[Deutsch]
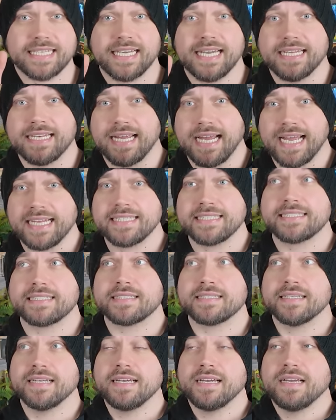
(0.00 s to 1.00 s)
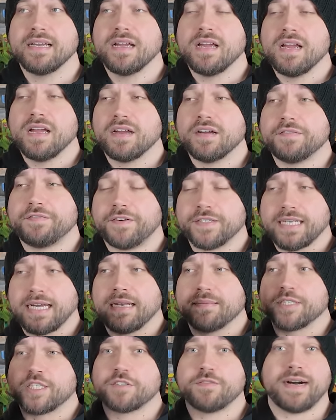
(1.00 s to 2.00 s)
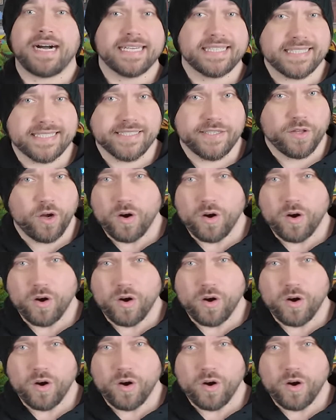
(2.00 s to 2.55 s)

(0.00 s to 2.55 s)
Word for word: DNS von einem schwarzen